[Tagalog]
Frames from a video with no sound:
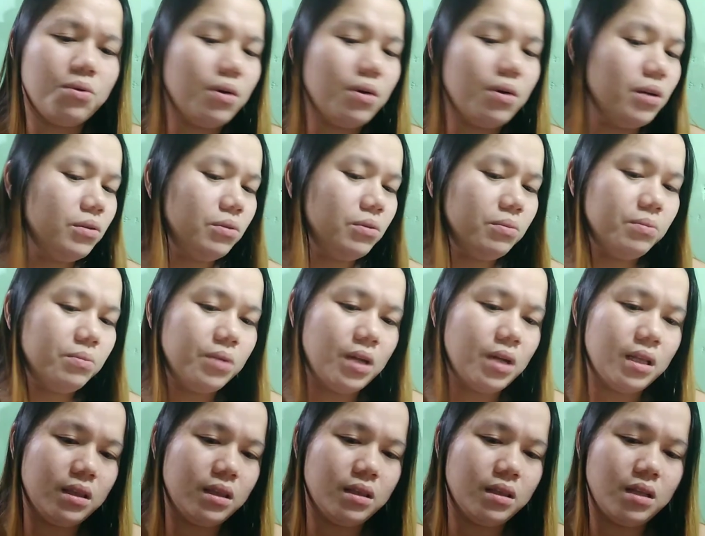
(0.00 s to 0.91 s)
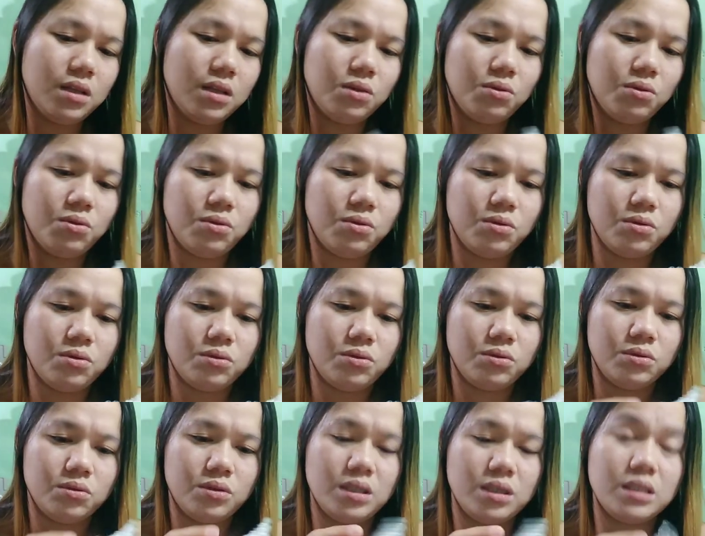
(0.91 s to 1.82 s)
kung anong brand nito.
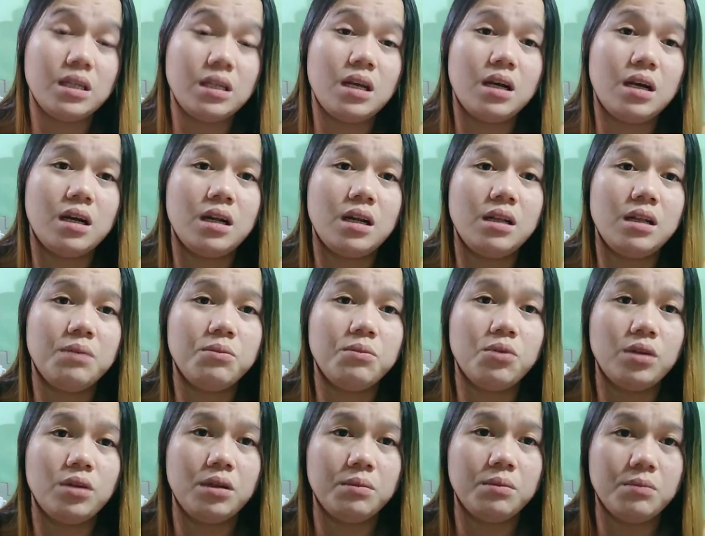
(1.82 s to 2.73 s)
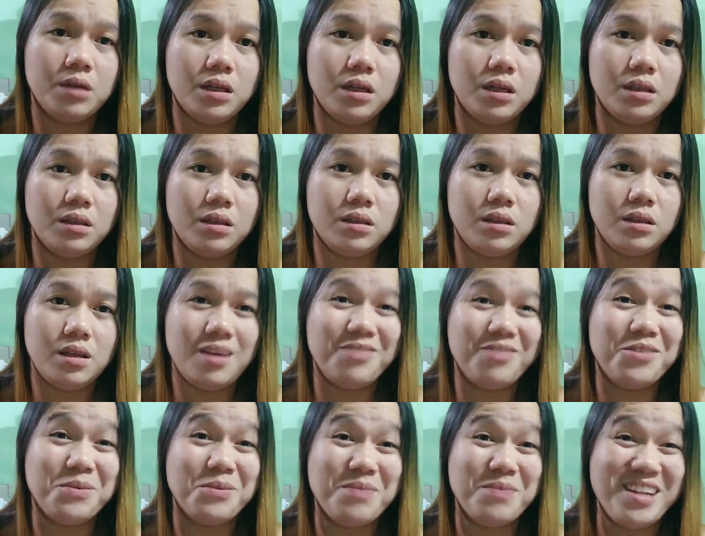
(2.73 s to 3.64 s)
Kasi ang alam ko lang brand,
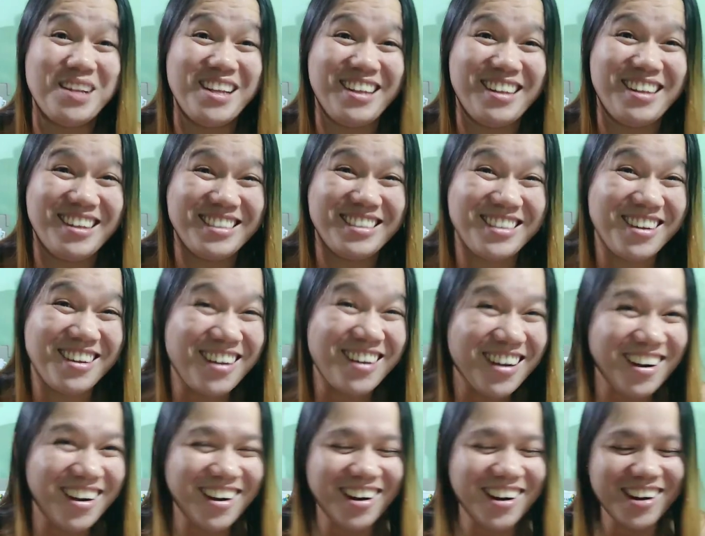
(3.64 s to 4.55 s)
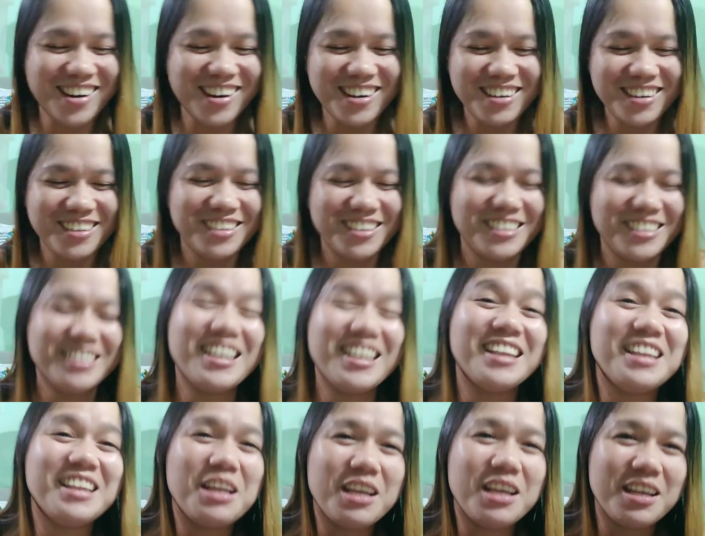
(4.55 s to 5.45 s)
Everbelena. Char!
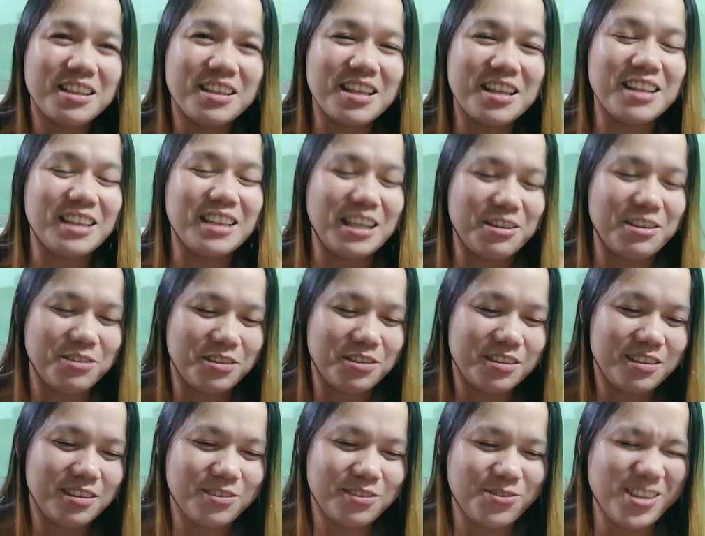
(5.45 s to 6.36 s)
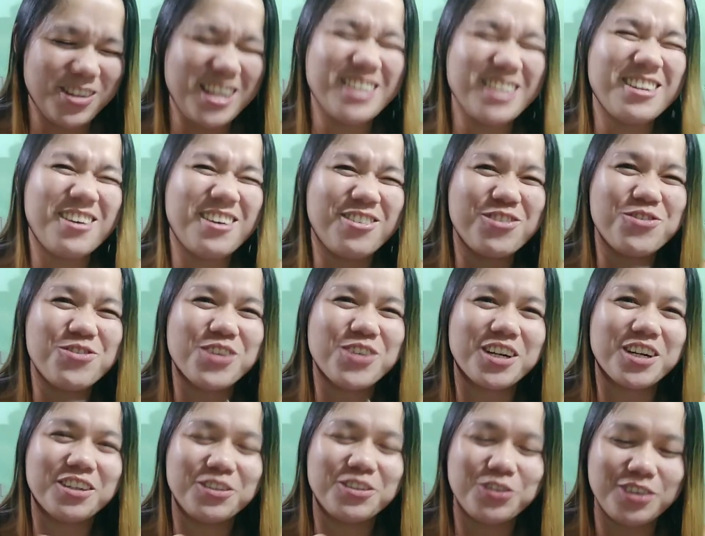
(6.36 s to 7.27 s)
Dati, dati yun. Wala na akong
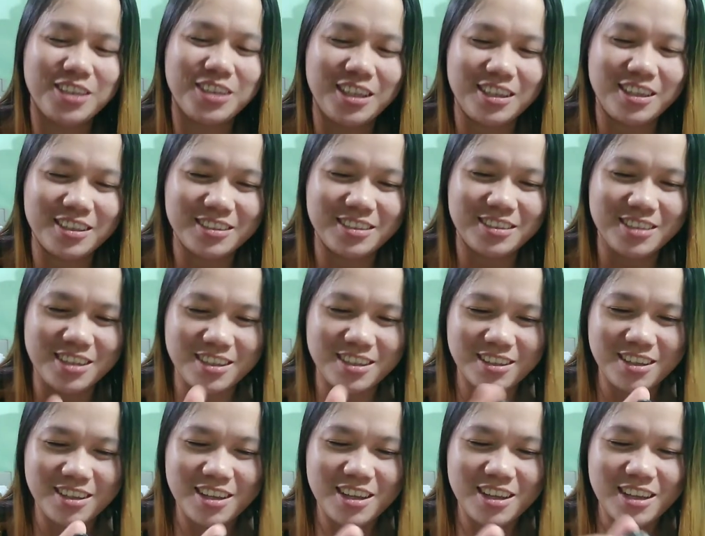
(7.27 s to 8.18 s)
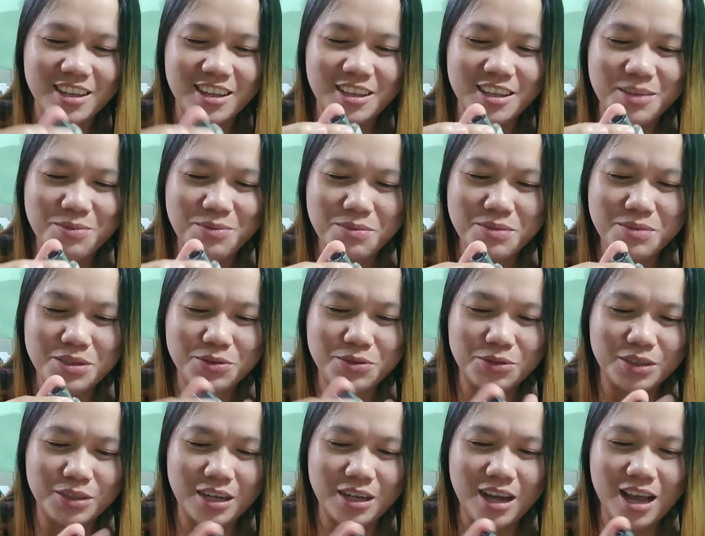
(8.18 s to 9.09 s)
work doon eh, kasi namimiss
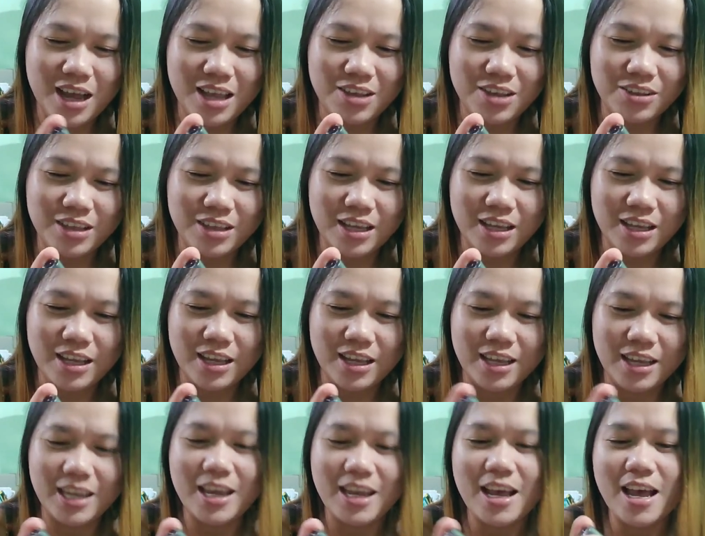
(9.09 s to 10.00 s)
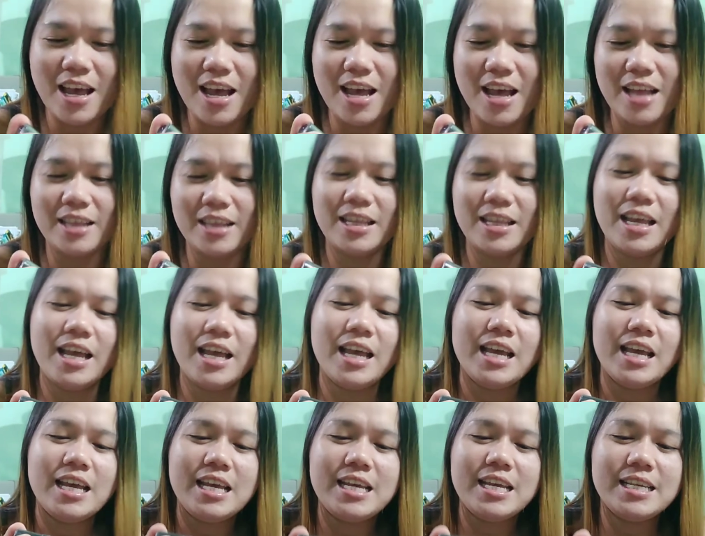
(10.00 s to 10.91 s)
ko na nga yun. Ayan.
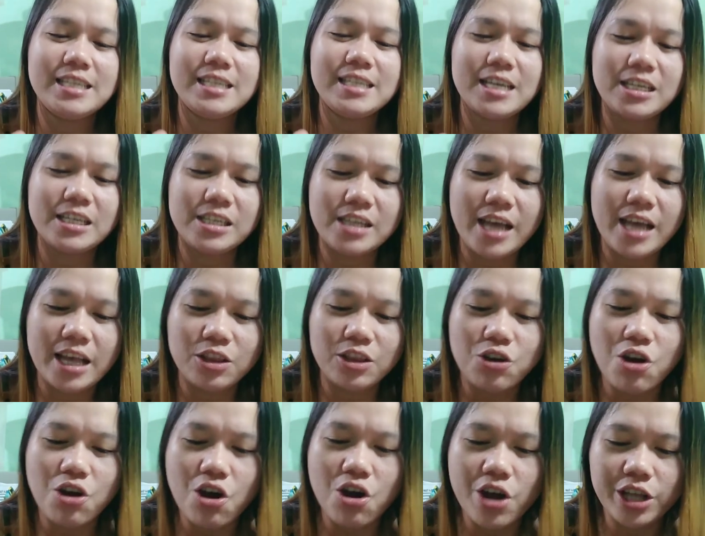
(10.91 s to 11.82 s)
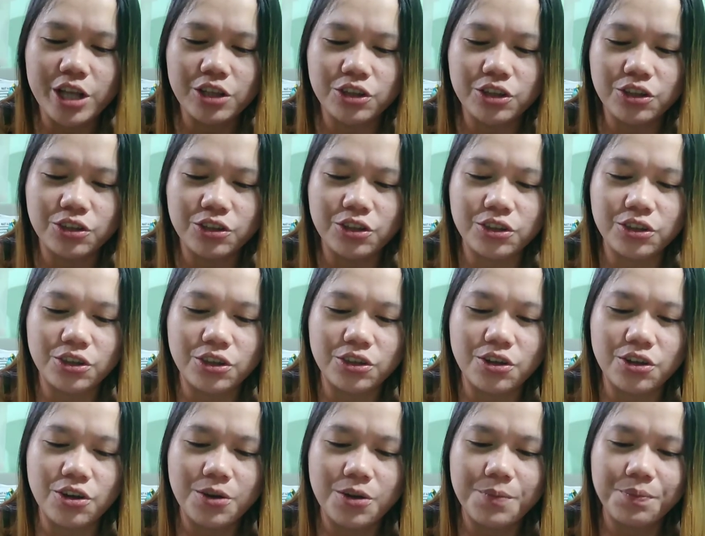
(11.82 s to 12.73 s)
Isa, ito, ito, to, to, to,
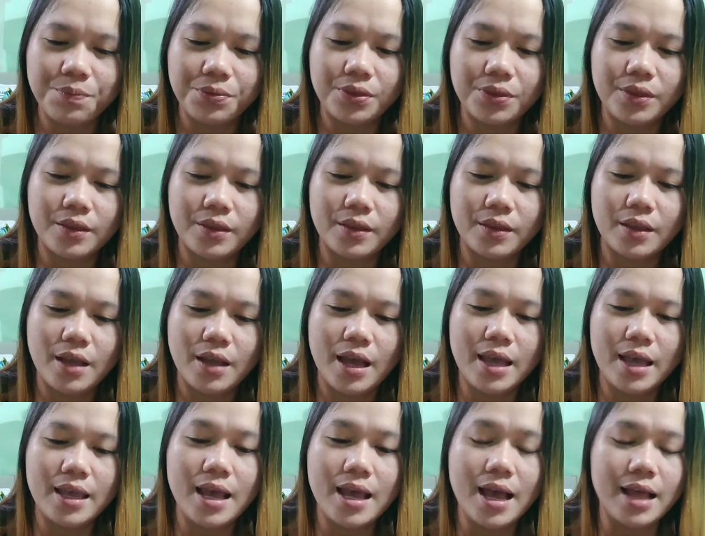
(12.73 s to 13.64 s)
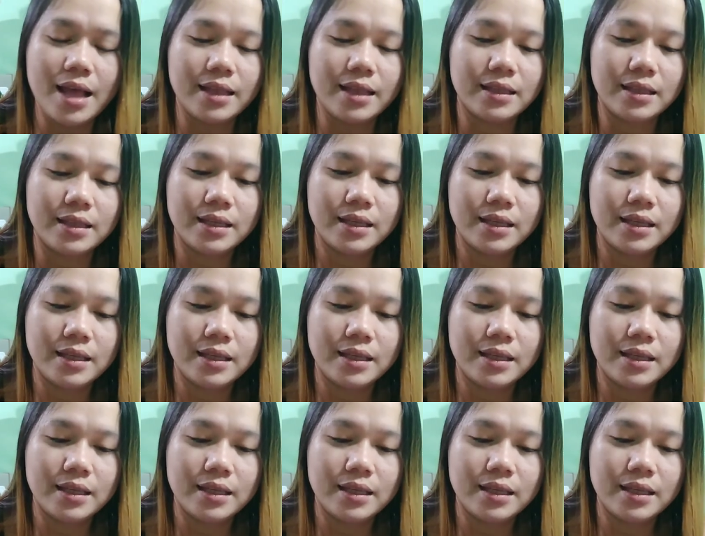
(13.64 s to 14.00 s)
to. Ayan.